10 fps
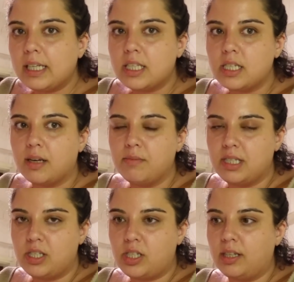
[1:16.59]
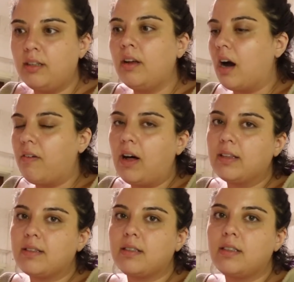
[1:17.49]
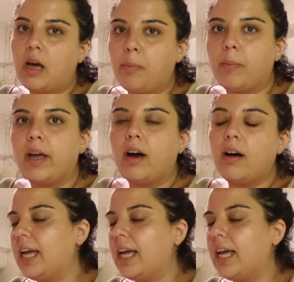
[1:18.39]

gideceğimiz için kahvaltı yapmaya